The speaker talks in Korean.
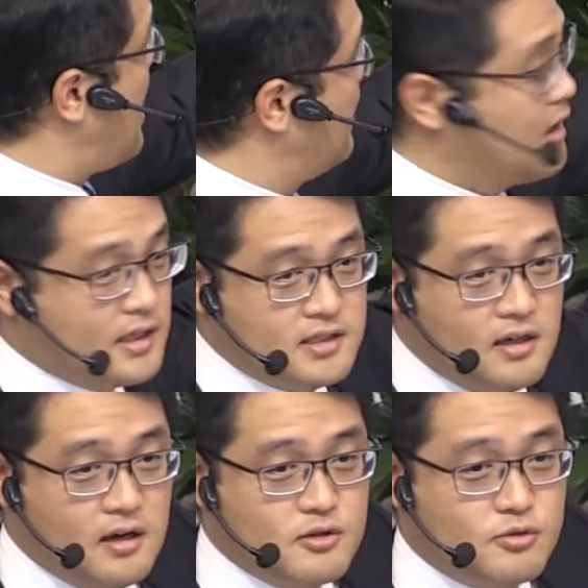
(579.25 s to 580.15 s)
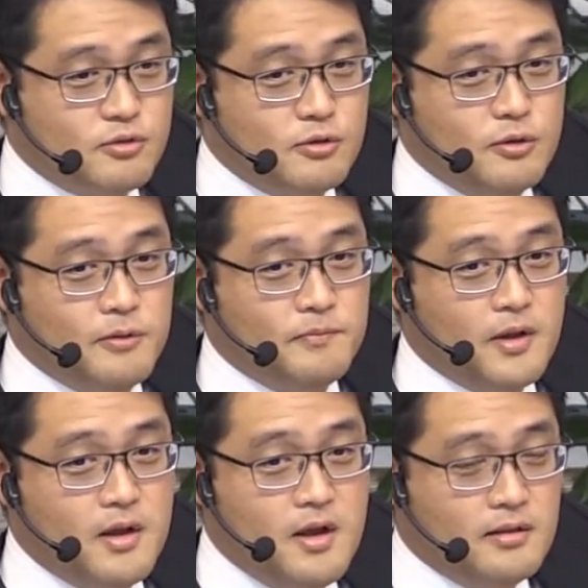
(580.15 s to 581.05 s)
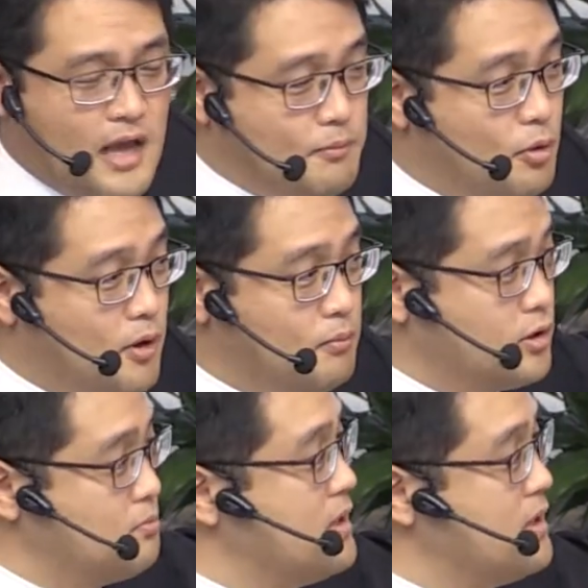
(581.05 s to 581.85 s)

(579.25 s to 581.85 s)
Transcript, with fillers: 빨갛게 칠해가지고 딱 보면 벌써